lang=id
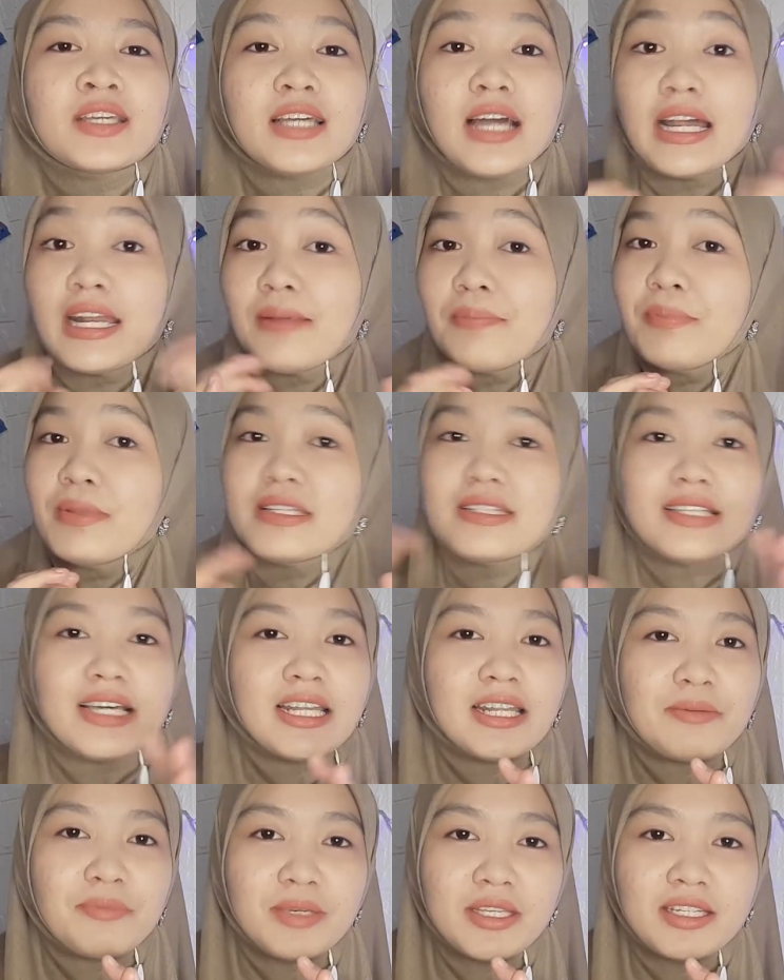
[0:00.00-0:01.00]
Ada plus,
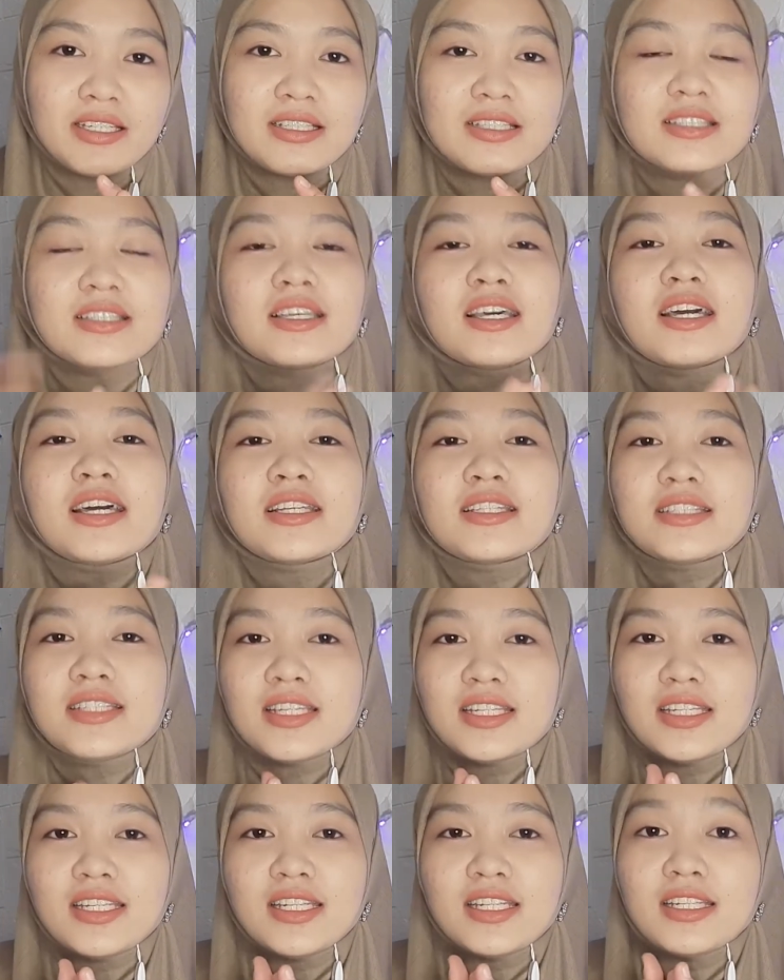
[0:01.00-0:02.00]
ada minus.
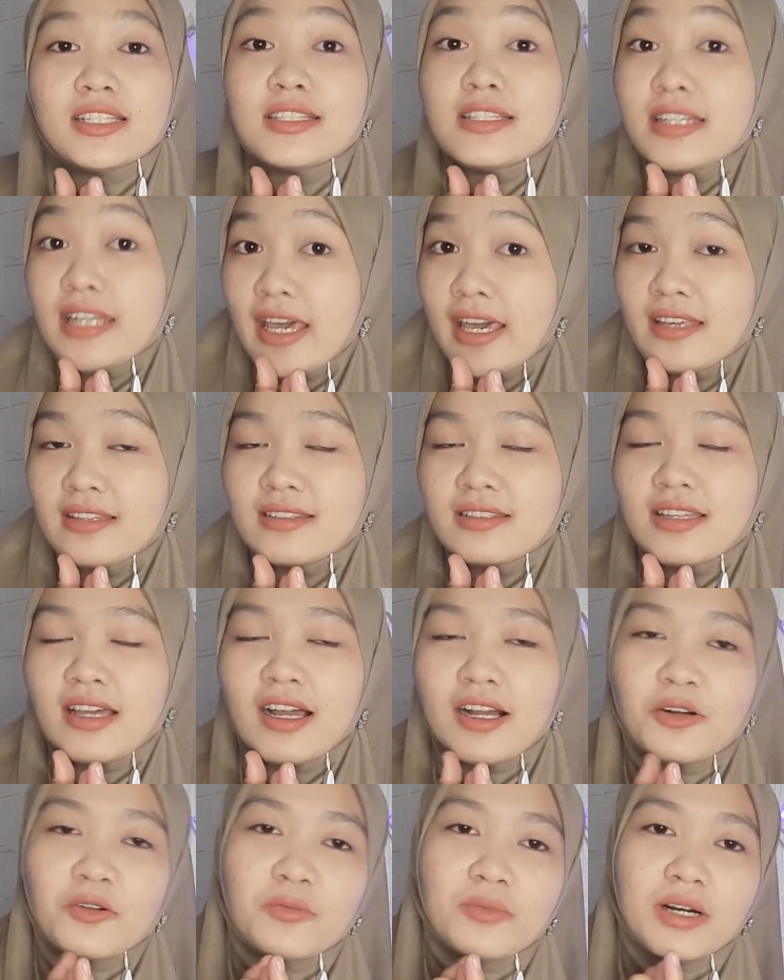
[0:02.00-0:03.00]
Jadi next
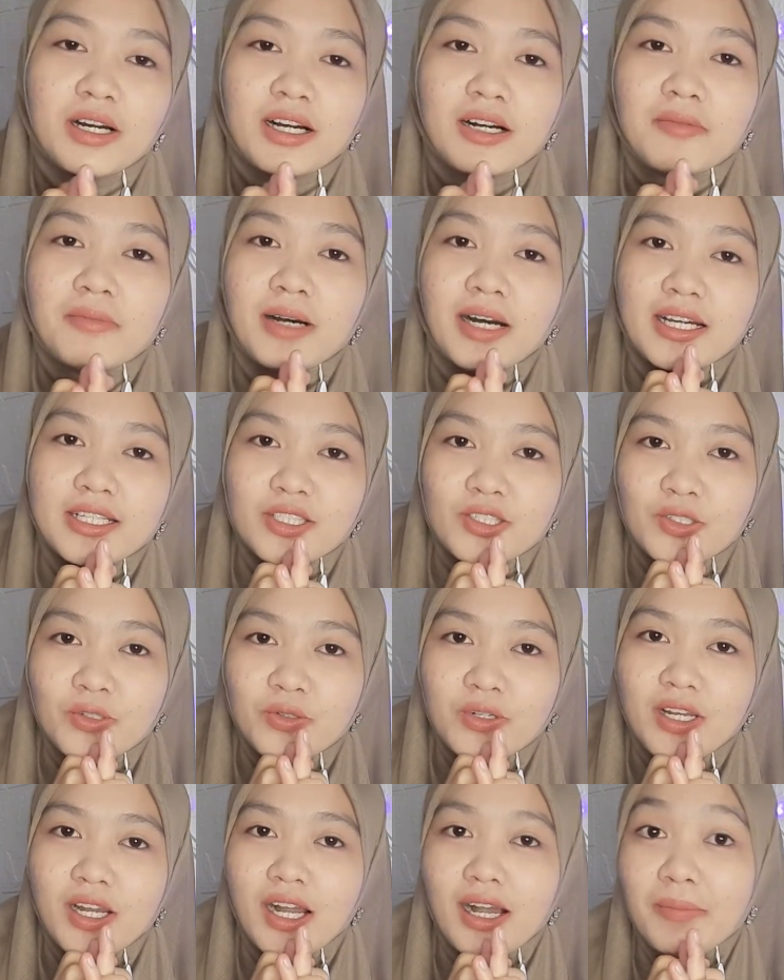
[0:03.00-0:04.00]
aku bakal bahas
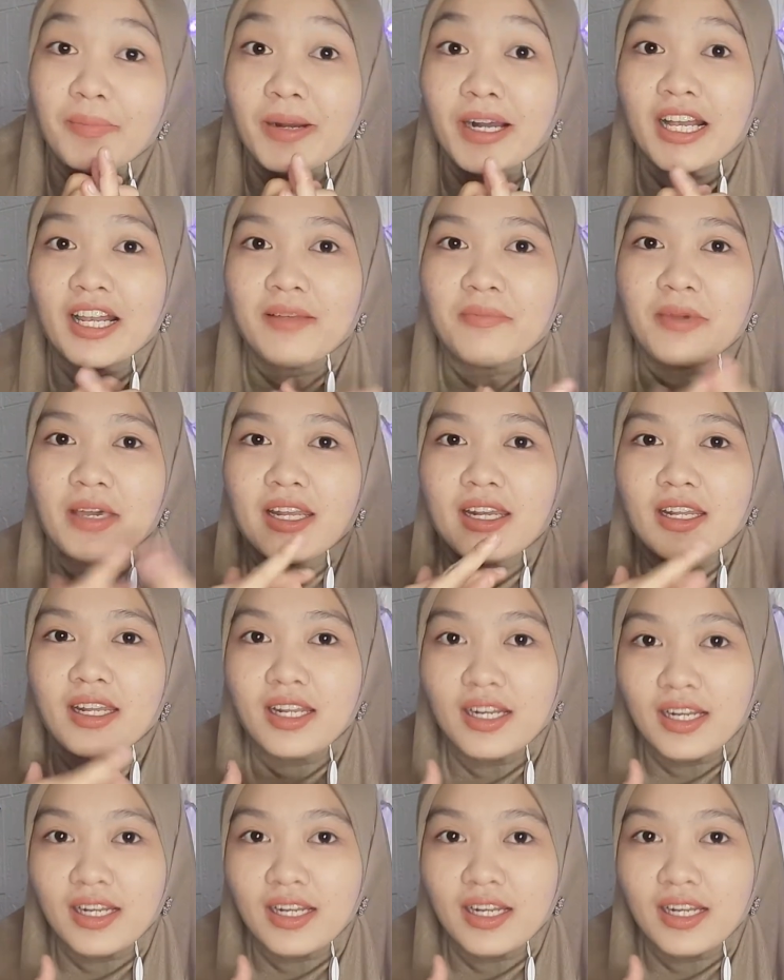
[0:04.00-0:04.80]
juga apa kelebihan